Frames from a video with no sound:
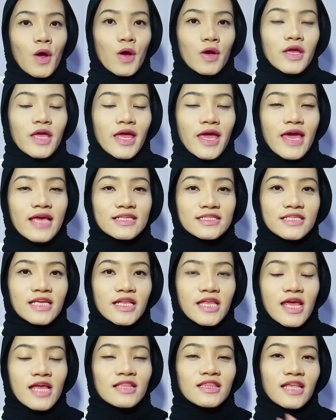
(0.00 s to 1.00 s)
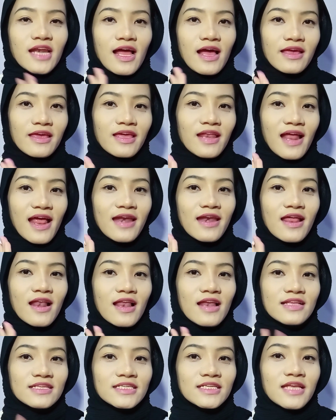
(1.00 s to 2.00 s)
Oke okay guys, jadi yang terakhir
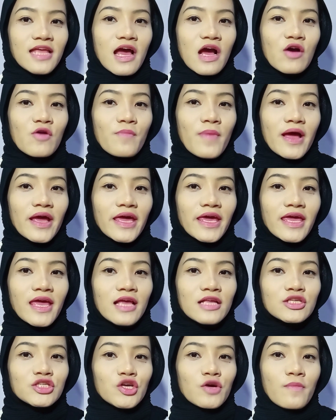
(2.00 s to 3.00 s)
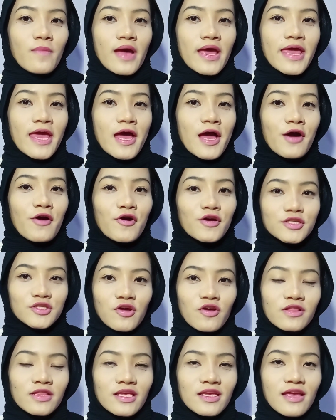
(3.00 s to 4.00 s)
adalah di sini aku pakai yang coba yang
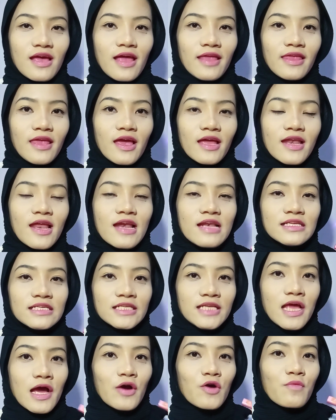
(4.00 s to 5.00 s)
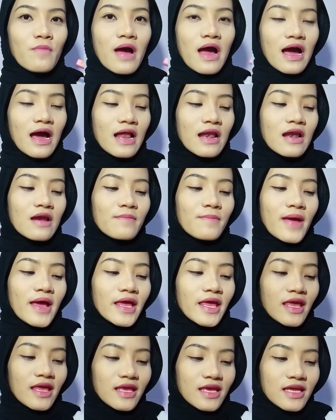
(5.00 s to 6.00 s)
03-nya dan di sini aku bakalan
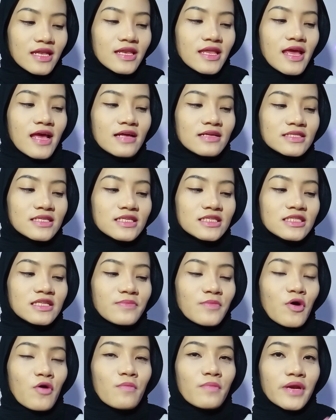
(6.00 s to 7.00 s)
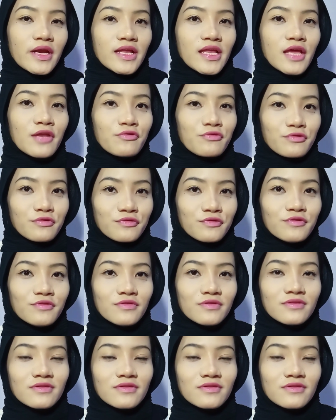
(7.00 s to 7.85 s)
pakaiin yang sistem ombre-nya dulu.